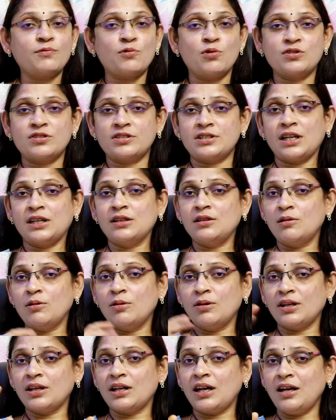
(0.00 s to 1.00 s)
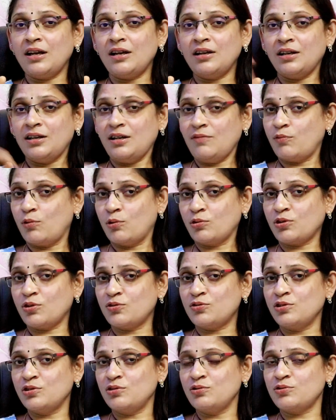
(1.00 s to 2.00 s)
కోర్స్ టెన్త్లో ఉన్న గ్రహాలన్నీ ఫోర్
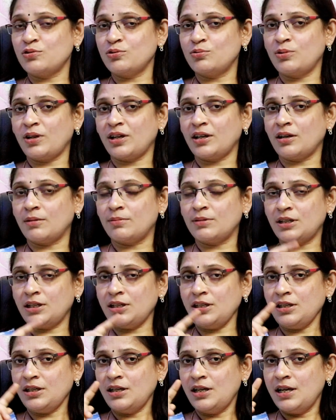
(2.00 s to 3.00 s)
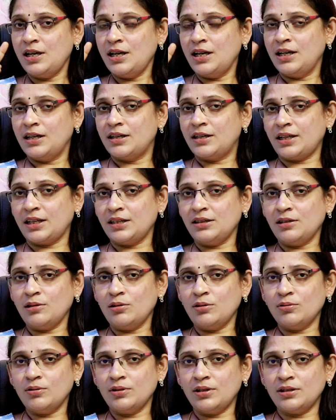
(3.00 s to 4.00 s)
థౌసండ్ చూస్తూ ఉంటాయి కాబట్టి
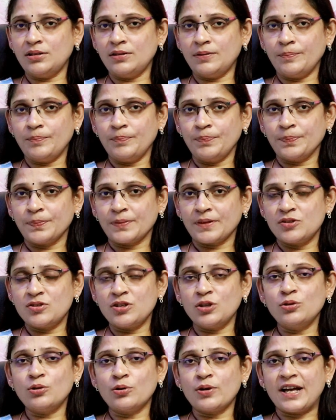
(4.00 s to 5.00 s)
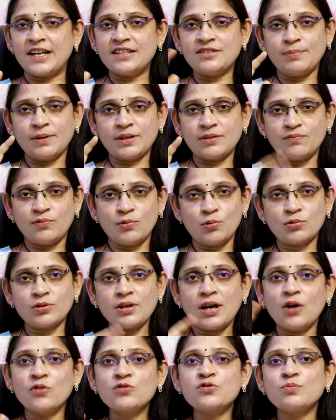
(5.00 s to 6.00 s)
టెన్త్లో ఉన్న చంద్రుడు ఆస్పెక్ట్
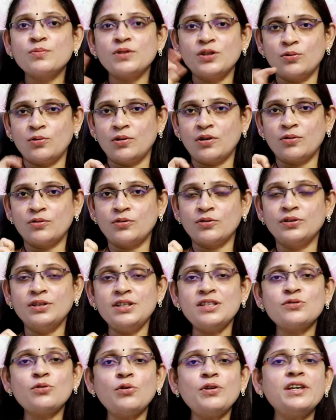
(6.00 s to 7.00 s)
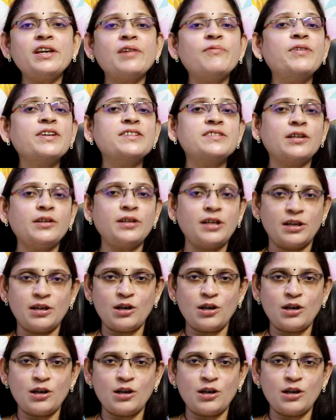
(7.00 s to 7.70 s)
ఫోర్త్ హౌస్ మీద కూడా ఉంటుంది సో ఈ ఎఫెక్ట్స్ అన్నీ